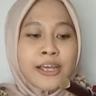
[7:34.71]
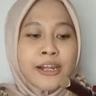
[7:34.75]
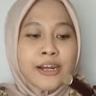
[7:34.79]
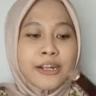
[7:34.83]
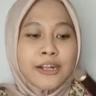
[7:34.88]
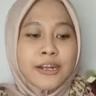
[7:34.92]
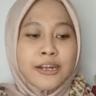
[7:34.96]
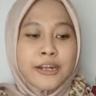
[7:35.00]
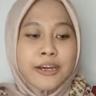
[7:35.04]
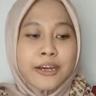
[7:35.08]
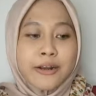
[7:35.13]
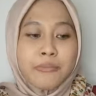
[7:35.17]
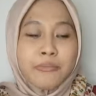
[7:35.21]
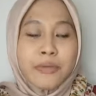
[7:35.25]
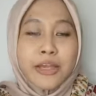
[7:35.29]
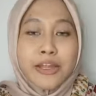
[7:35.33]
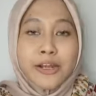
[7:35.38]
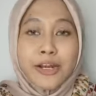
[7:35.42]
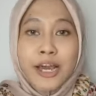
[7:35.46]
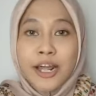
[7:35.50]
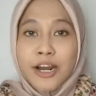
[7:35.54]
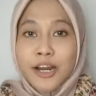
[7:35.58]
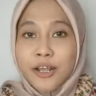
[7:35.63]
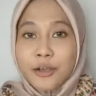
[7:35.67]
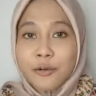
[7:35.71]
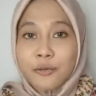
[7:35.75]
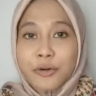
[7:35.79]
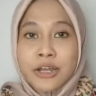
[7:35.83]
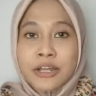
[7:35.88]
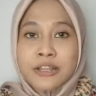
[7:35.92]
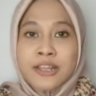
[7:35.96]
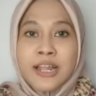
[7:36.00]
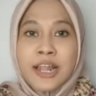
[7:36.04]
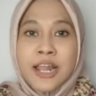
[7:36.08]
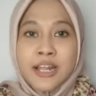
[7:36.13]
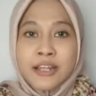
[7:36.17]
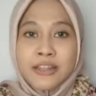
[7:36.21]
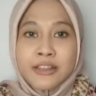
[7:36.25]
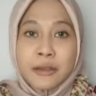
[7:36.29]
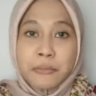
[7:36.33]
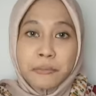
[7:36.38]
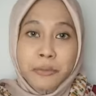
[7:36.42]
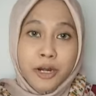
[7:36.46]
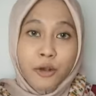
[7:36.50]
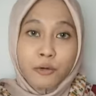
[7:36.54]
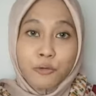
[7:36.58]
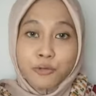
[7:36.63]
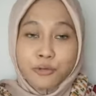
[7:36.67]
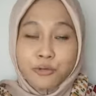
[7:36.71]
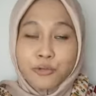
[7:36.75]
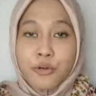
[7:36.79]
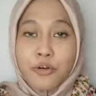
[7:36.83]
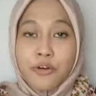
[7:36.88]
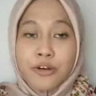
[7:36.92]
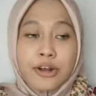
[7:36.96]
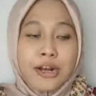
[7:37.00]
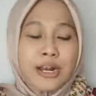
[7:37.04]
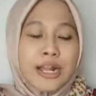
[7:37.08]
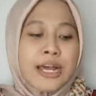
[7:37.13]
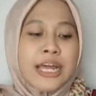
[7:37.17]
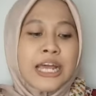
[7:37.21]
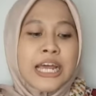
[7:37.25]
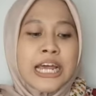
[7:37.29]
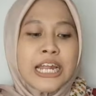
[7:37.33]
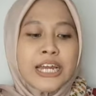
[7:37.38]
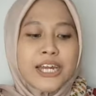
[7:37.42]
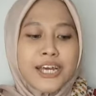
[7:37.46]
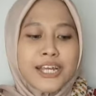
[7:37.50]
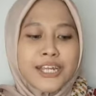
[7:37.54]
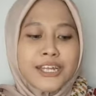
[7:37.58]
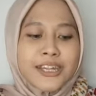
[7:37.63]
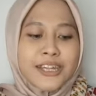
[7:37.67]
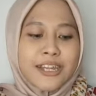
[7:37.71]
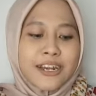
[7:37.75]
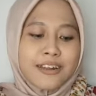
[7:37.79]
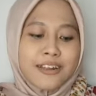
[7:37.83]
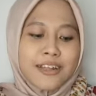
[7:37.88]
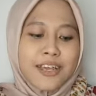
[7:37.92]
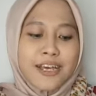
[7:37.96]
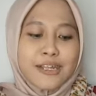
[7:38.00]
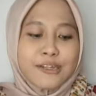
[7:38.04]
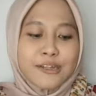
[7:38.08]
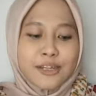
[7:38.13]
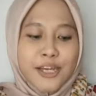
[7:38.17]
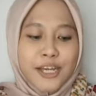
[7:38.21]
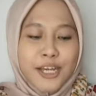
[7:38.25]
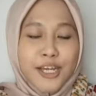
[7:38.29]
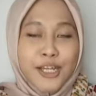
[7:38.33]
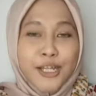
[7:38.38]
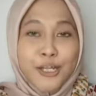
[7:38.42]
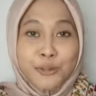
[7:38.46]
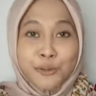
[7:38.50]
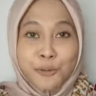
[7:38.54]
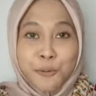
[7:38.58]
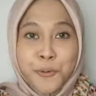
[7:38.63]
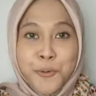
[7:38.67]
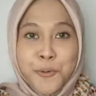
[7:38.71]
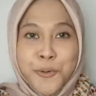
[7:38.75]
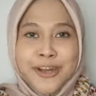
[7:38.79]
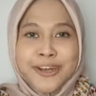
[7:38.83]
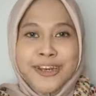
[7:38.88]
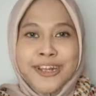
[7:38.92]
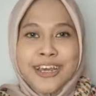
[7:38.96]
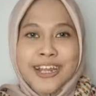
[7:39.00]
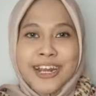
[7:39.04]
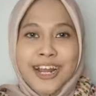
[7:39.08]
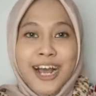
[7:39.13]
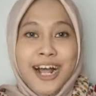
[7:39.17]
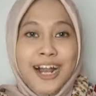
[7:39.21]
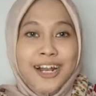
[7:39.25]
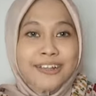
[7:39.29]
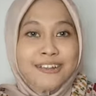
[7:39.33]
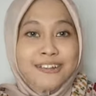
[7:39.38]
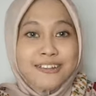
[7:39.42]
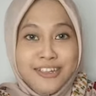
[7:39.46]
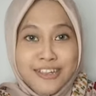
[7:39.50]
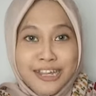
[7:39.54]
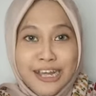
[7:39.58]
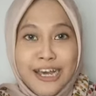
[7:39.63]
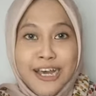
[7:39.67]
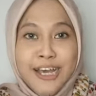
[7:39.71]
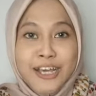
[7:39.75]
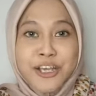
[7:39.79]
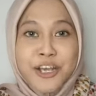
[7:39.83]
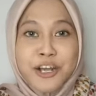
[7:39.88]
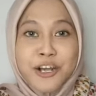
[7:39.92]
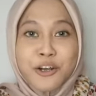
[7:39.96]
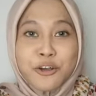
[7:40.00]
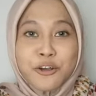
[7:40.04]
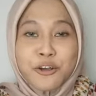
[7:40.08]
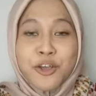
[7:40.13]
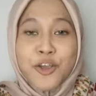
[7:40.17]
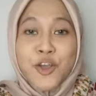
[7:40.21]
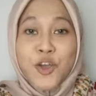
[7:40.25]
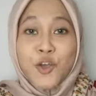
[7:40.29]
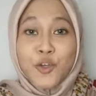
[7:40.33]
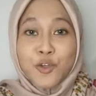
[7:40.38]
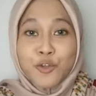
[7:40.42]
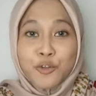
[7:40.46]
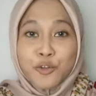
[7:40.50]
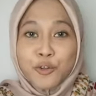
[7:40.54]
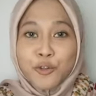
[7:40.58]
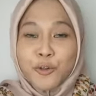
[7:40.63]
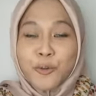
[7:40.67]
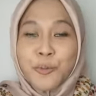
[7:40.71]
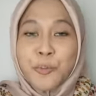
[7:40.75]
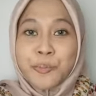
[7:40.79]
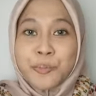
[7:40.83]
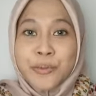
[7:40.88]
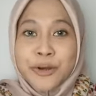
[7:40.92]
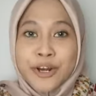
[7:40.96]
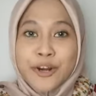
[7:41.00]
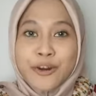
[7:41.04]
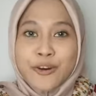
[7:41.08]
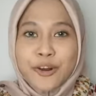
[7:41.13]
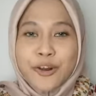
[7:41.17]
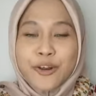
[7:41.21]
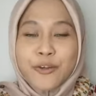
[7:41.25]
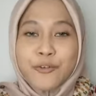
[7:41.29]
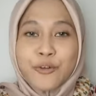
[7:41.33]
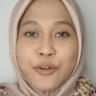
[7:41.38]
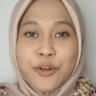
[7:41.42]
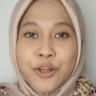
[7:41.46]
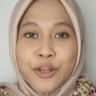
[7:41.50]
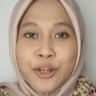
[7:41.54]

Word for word: liner My Darling udah jadi zaman aku sekolah dan ternyata itu Indira Kalista yang youtuber